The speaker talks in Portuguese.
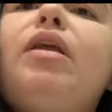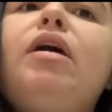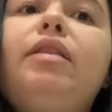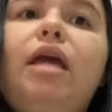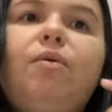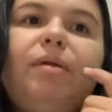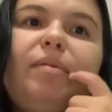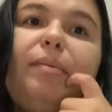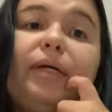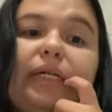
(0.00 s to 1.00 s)
dei um para
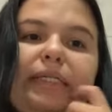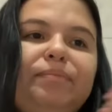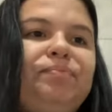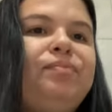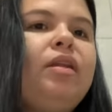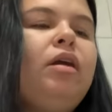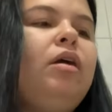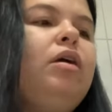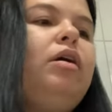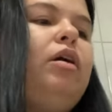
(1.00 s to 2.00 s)
minha mãe,
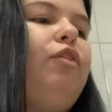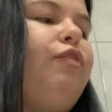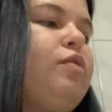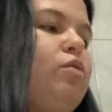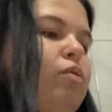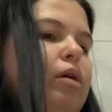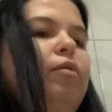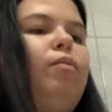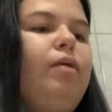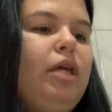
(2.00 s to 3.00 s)
eu fiz um,
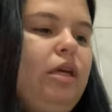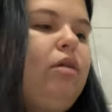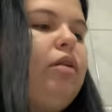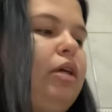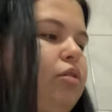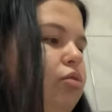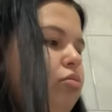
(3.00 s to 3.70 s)
um biquinho, né,